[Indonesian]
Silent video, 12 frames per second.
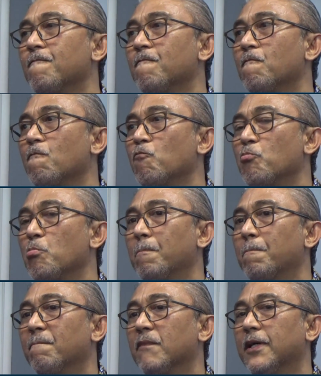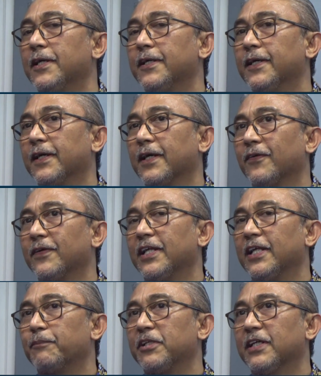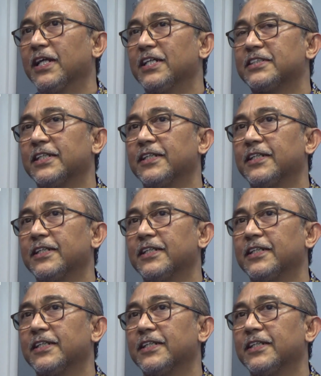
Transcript: perusahaan dianggap tidak kooperatif.